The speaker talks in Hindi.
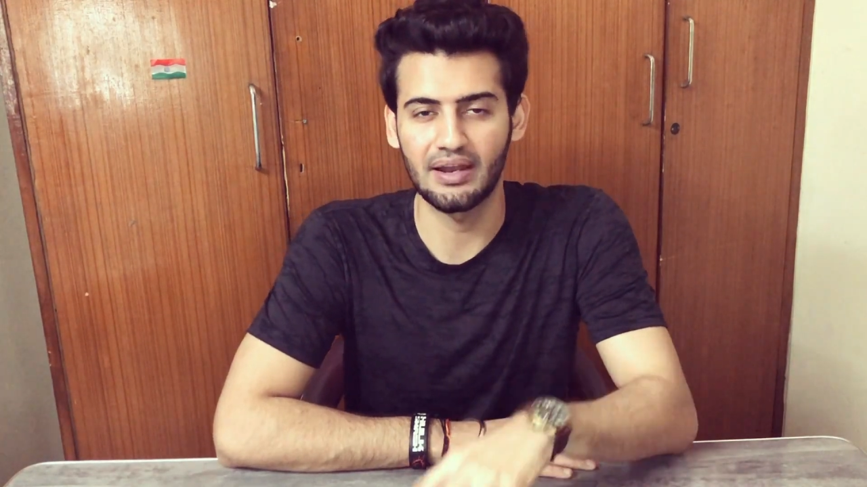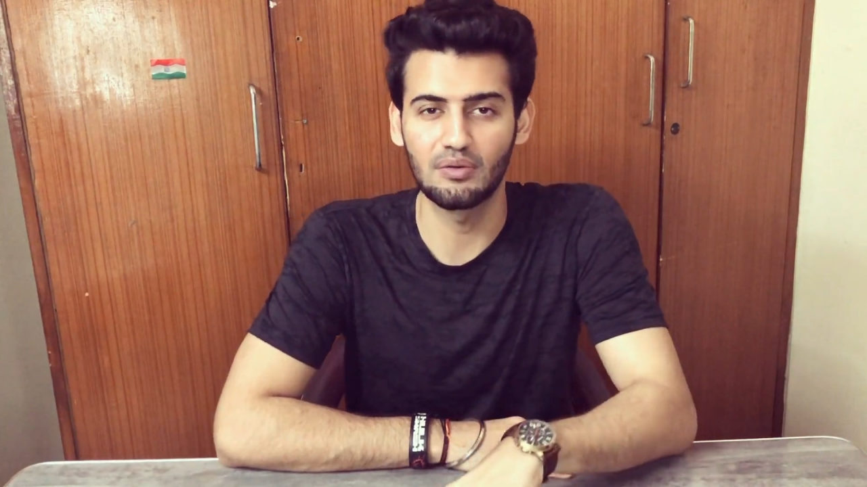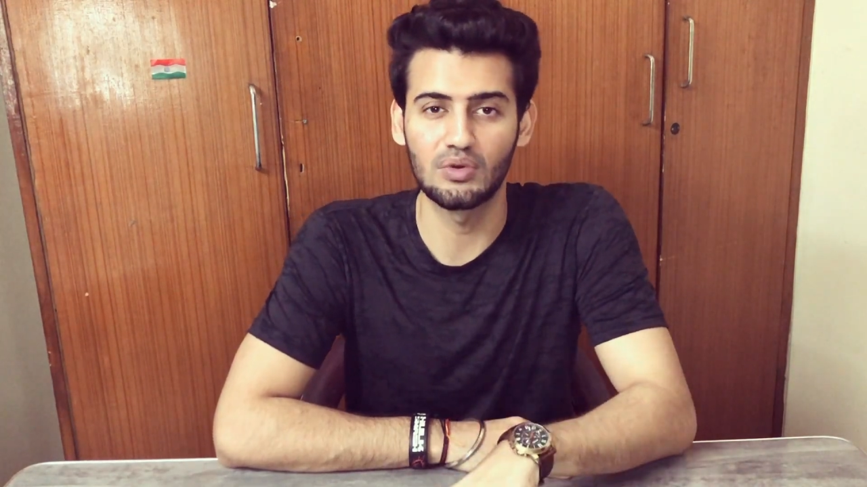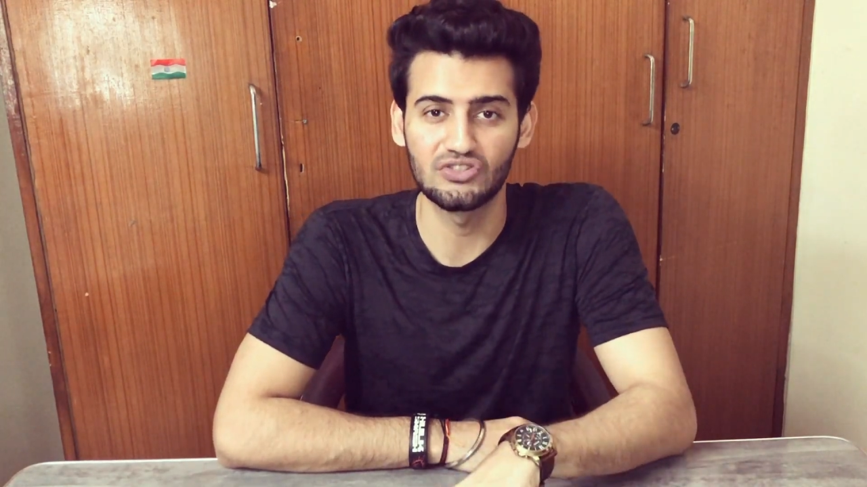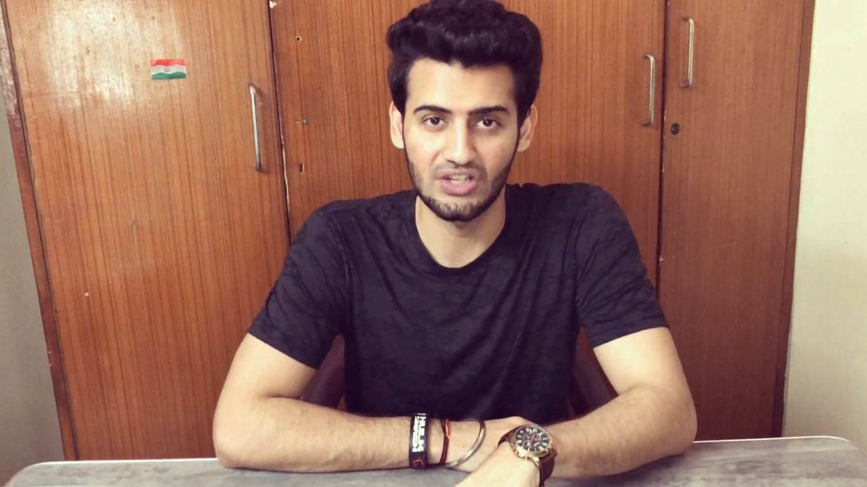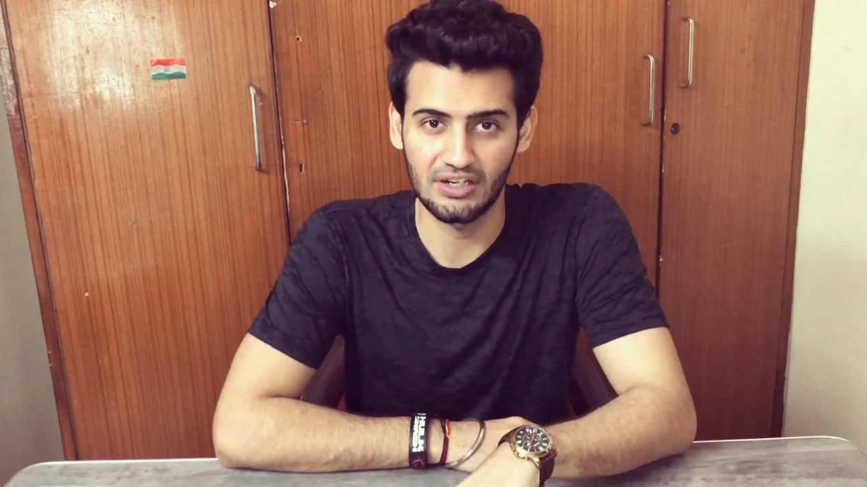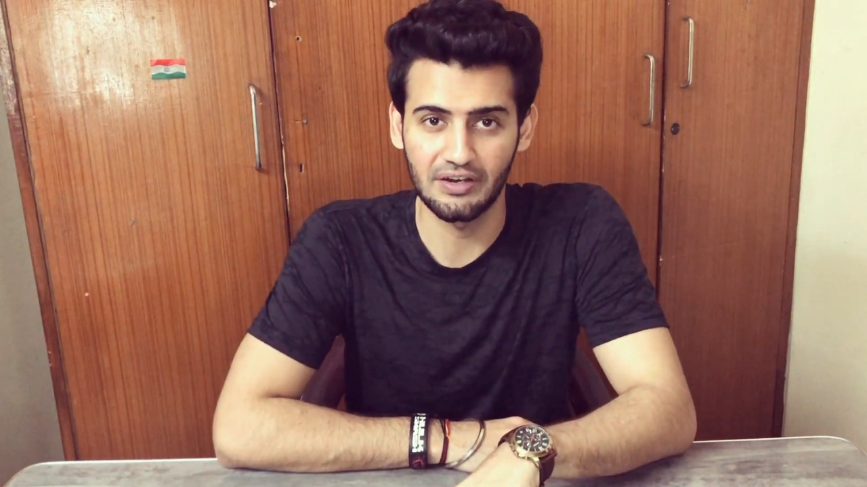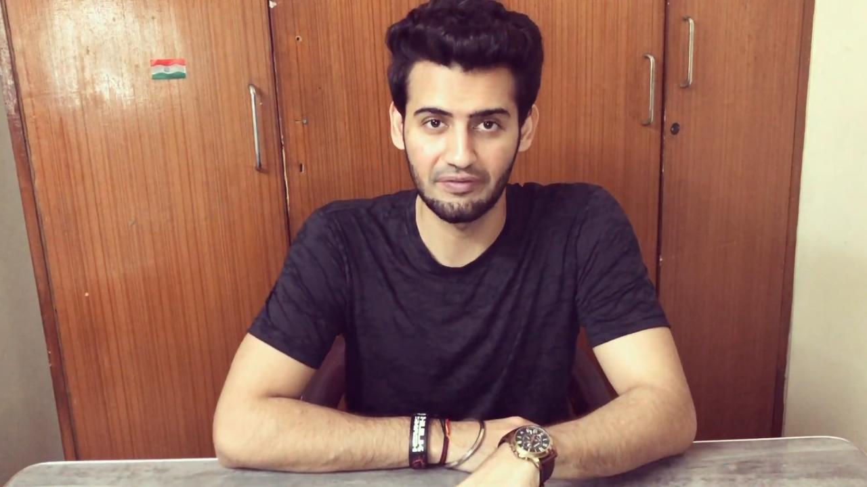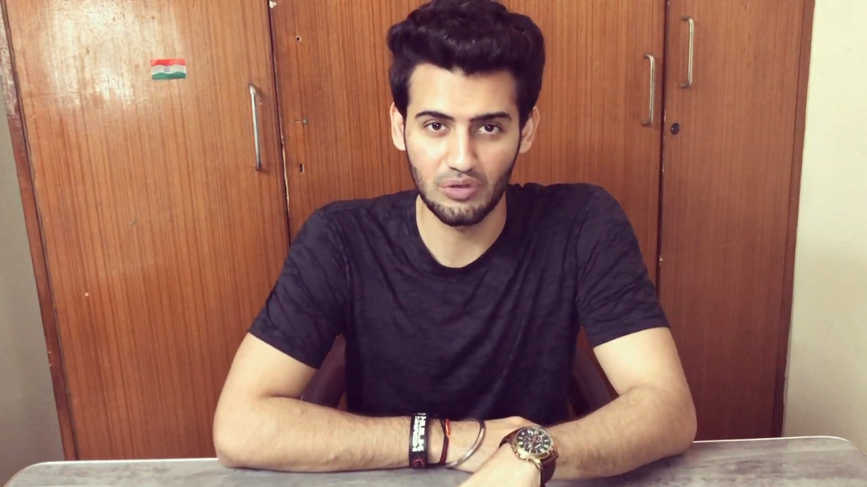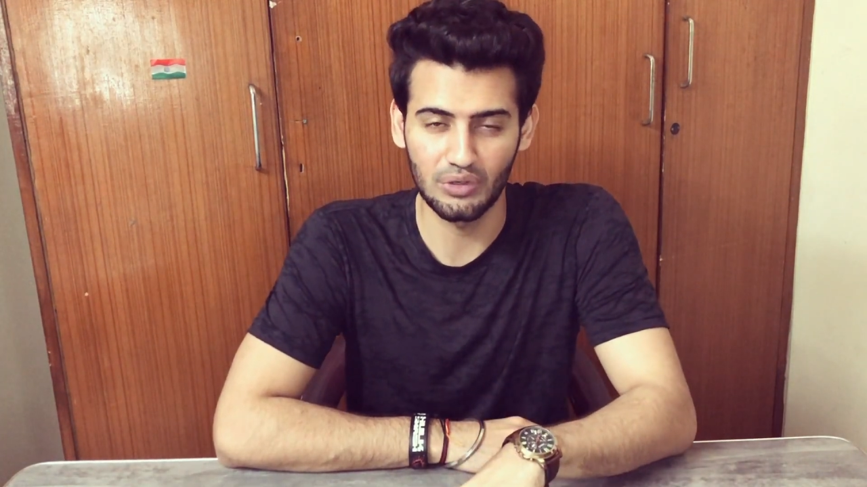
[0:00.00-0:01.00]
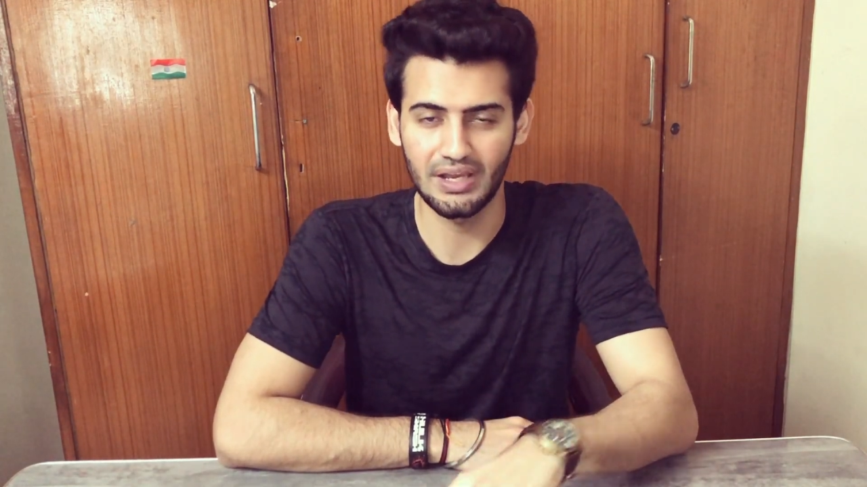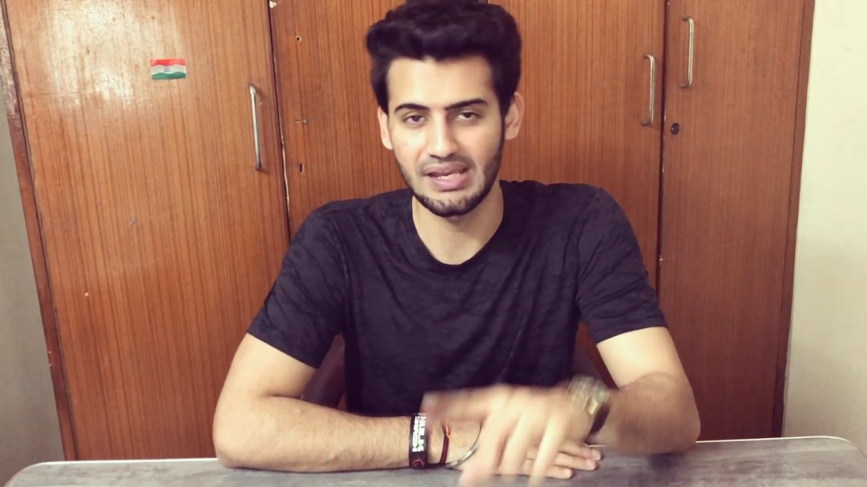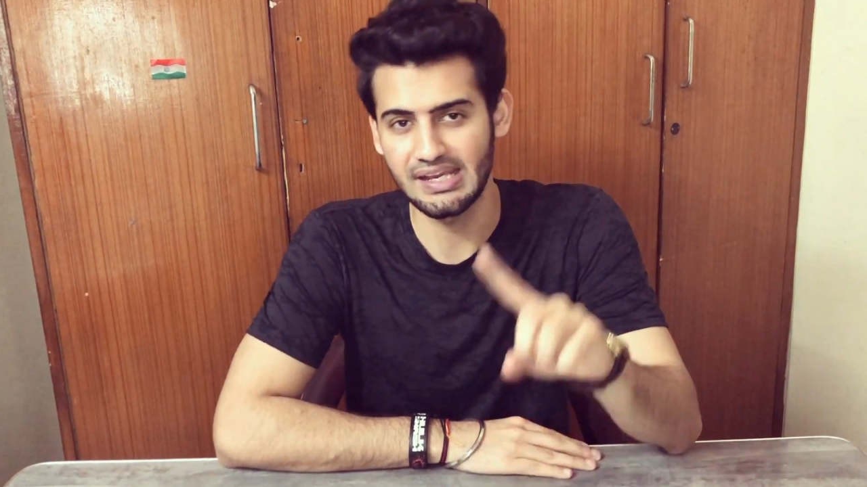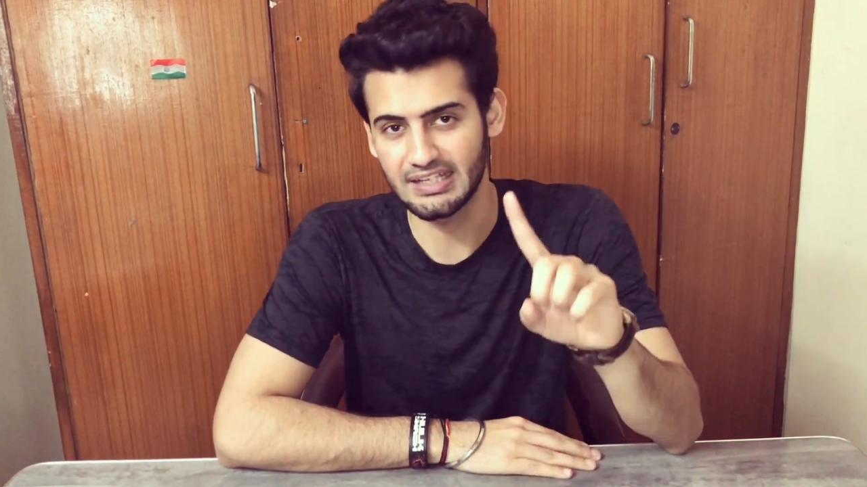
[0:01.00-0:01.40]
मैन इन वन चैनल रिव्यू ने